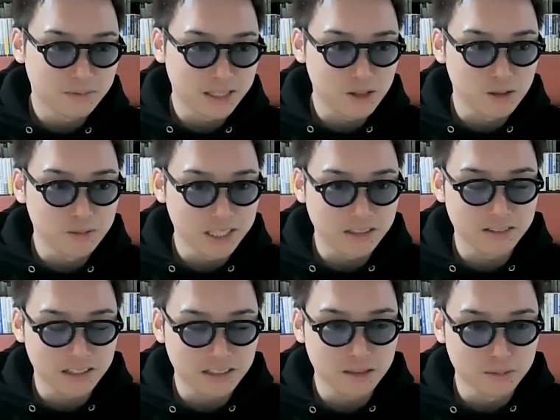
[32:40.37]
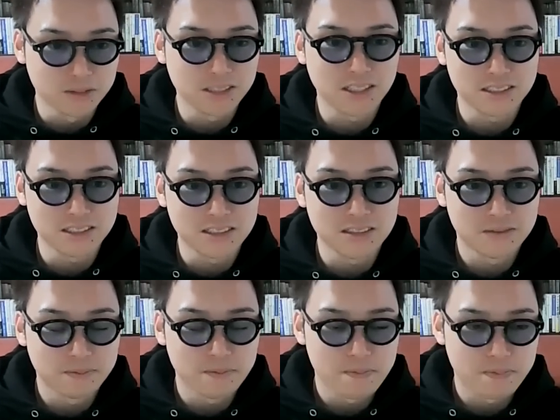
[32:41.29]
まあ、業務委託であっても難しい。
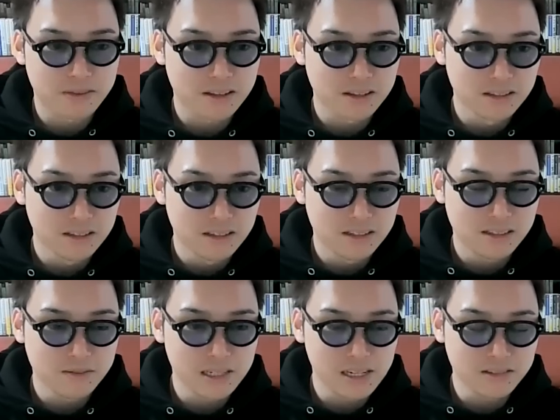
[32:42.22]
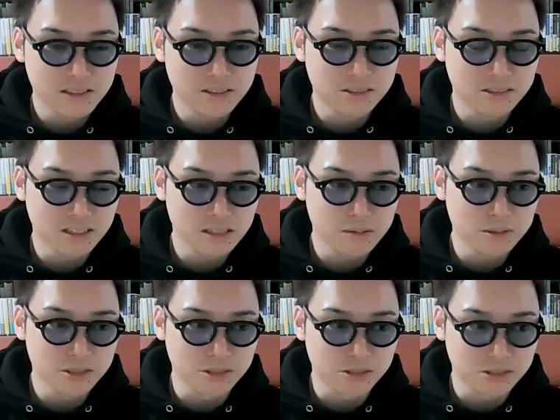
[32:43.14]
でも逆に言うとそんなに
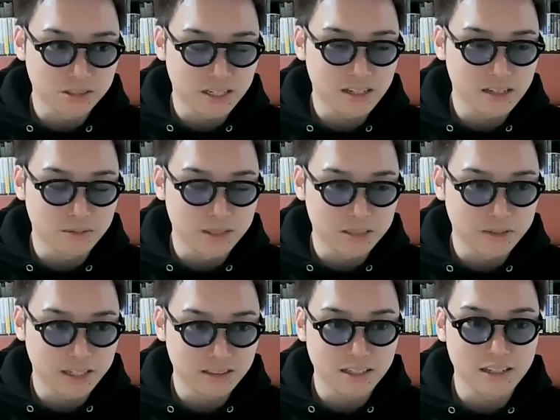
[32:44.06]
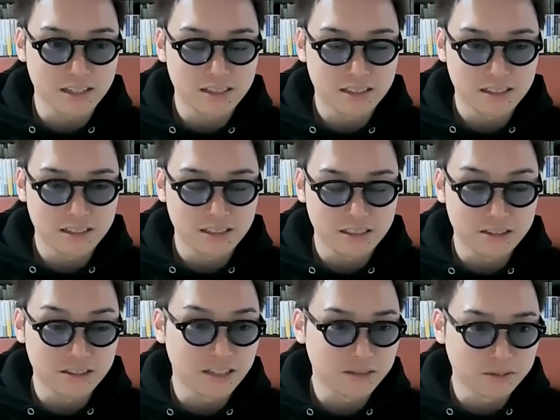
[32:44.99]
文章上手じゃないけど真面目だったら
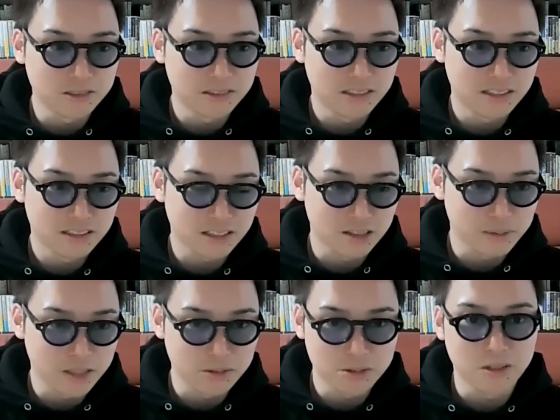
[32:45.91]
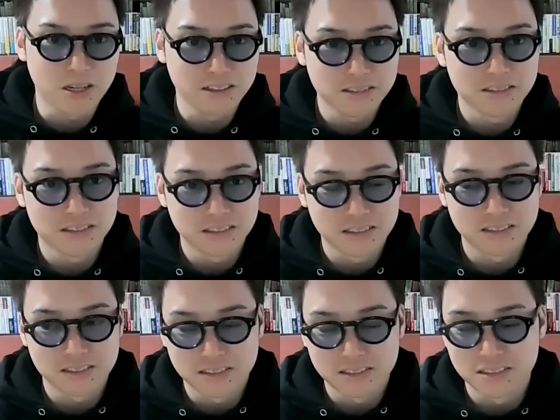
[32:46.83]
いくらでも頼めることはある。っ
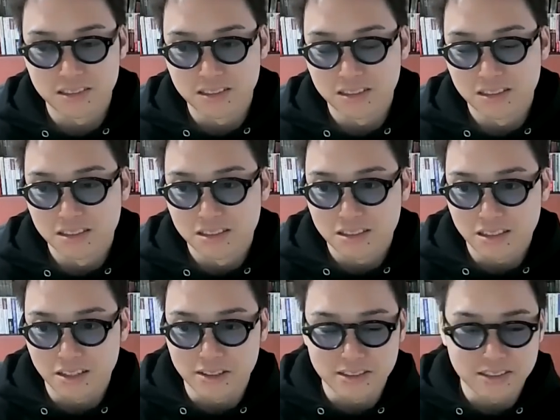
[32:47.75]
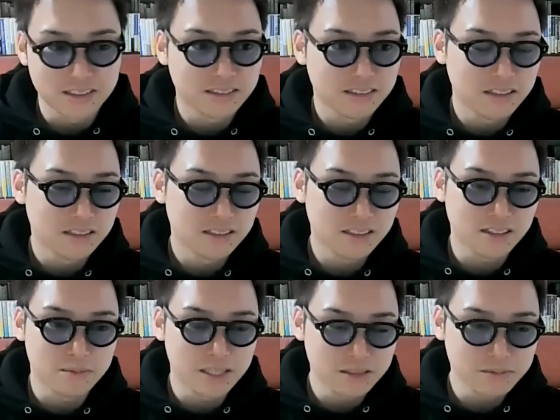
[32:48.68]
ていう感じですね。
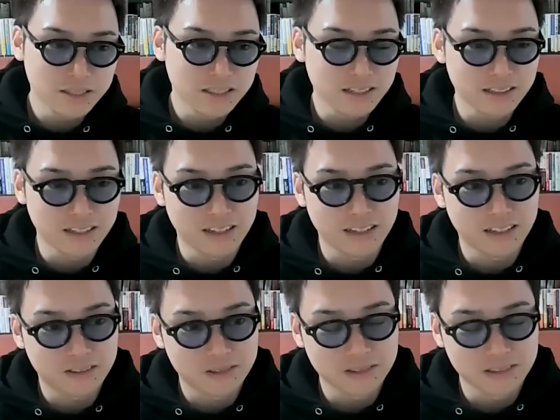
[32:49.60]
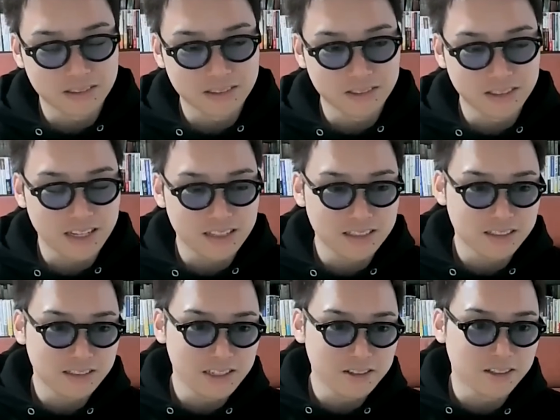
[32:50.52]
だから真面目さってね、ほんとすごい大
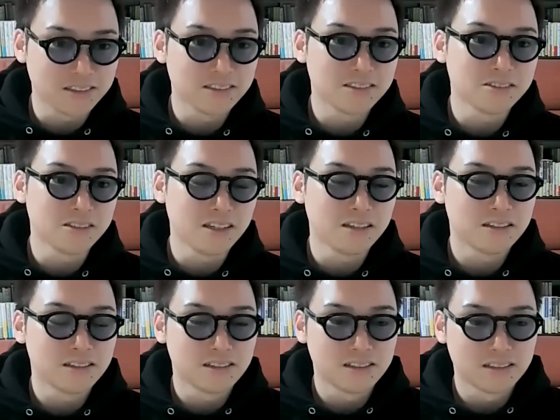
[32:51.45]
事なスキルなんですよね。